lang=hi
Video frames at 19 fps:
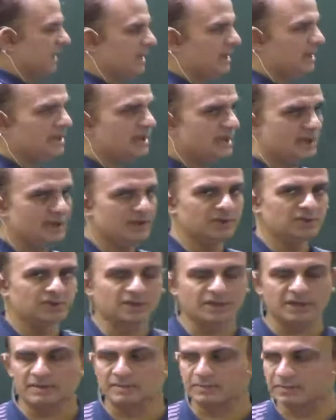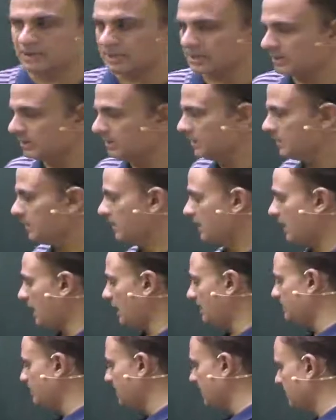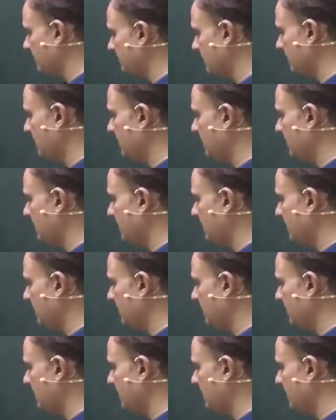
है एन टर्म तक आप जानते